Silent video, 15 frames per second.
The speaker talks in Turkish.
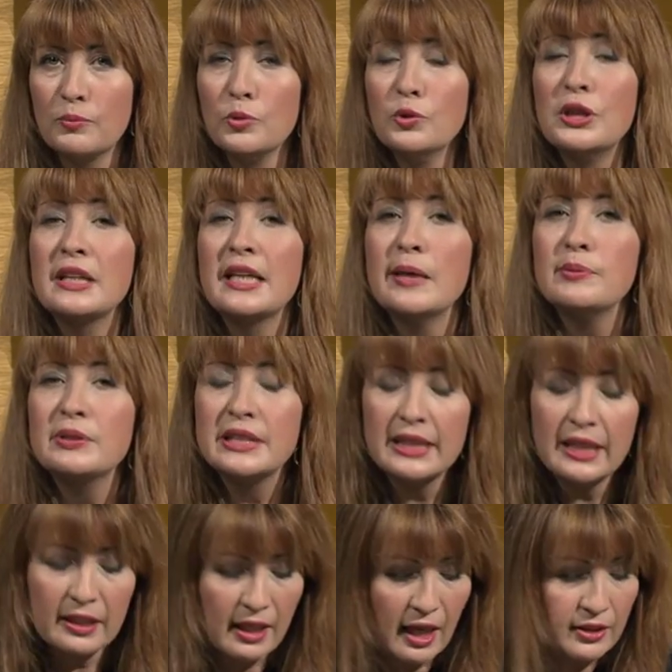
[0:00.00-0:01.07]
Bunların hepsi
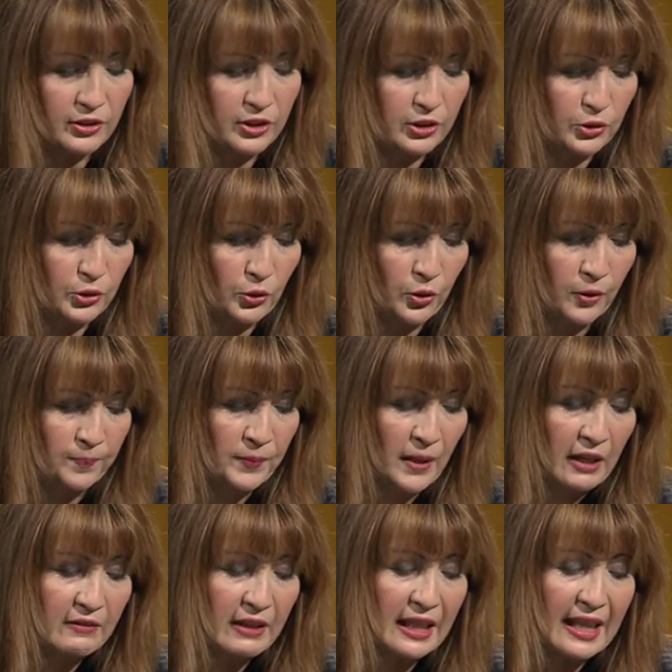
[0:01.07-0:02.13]
yalandır diyor.
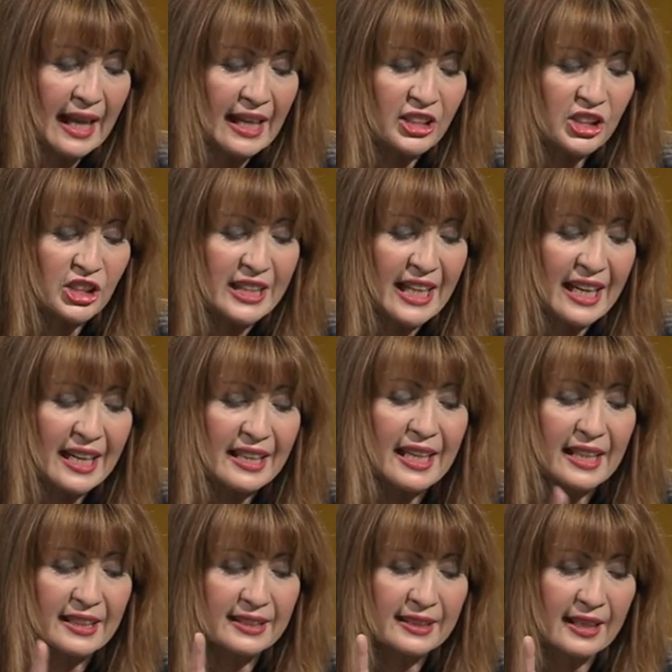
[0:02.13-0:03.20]
Ve leş
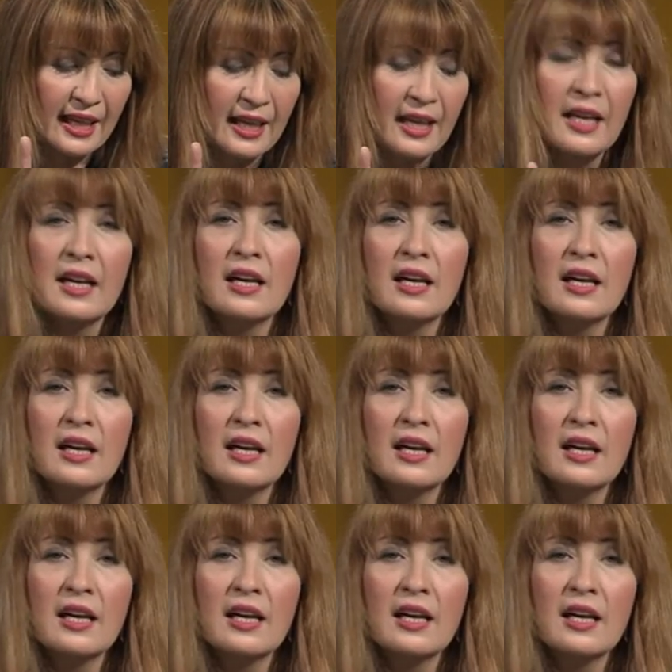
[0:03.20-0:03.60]
neredeyse